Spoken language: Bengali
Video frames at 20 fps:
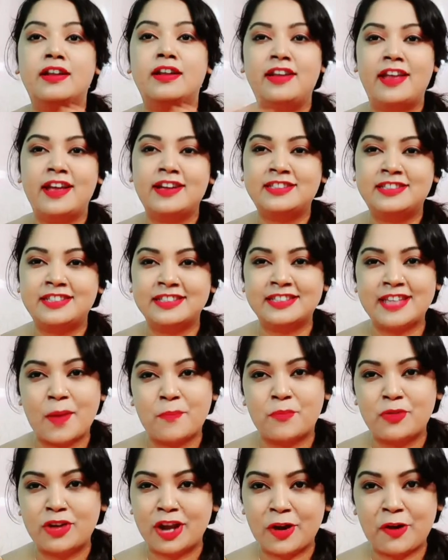নেক্সট যে
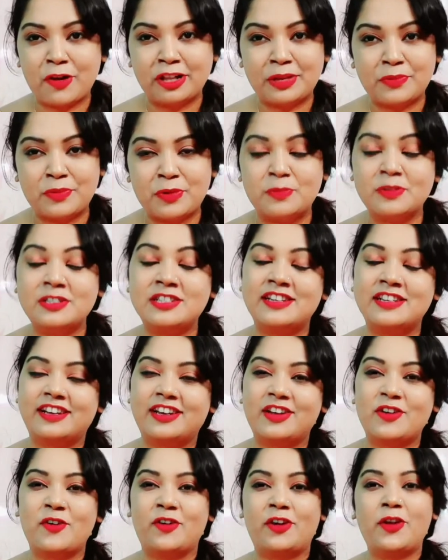শ্যাম্পুটার কথা বলবো সেটা
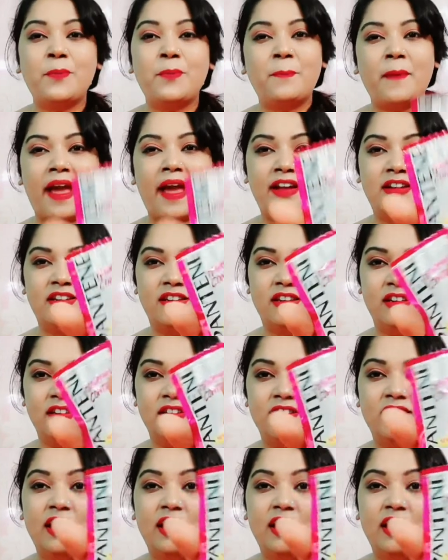হলো প্যান্টিন